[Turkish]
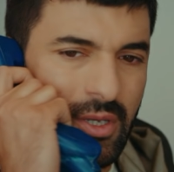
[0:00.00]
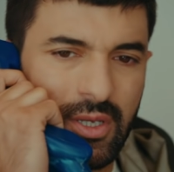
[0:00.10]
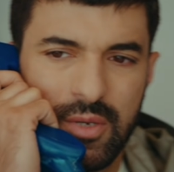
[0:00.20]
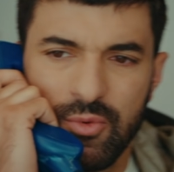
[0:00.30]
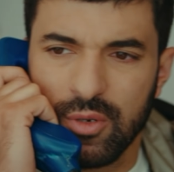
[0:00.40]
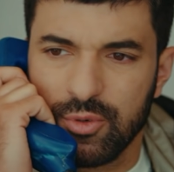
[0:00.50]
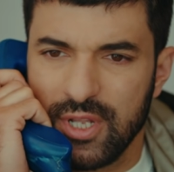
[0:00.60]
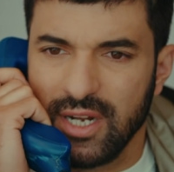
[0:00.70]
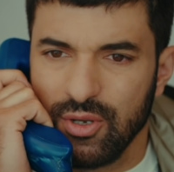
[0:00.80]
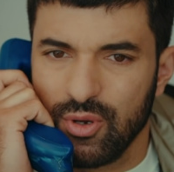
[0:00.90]
Kim görmüş,
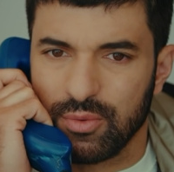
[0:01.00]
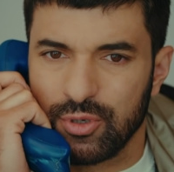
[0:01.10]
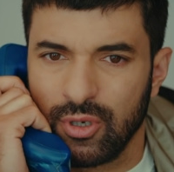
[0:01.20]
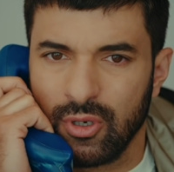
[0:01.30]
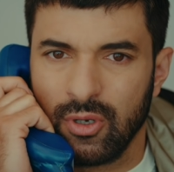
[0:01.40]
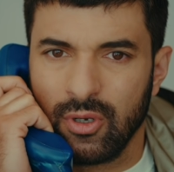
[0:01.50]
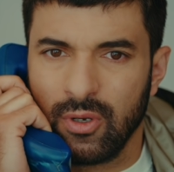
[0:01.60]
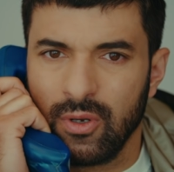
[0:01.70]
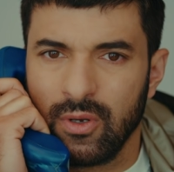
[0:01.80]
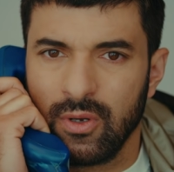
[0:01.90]
nerede görmüş?
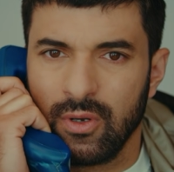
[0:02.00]
Ya